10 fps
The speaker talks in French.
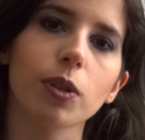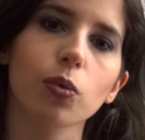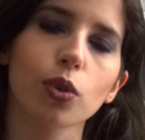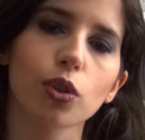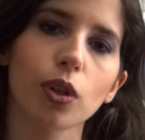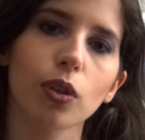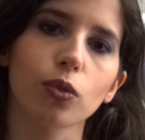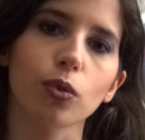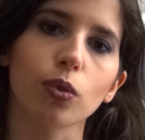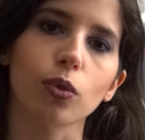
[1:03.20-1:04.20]
maison Usher
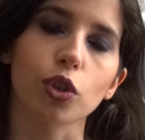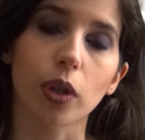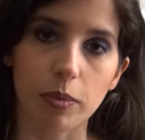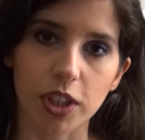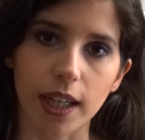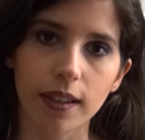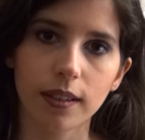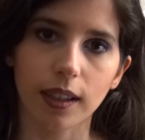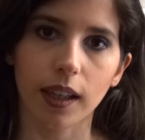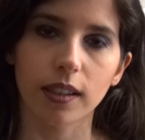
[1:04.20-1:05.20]
de Jean
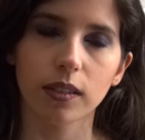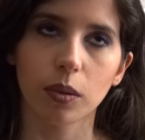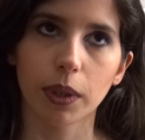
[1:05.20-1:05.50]
Epstein, réalisé en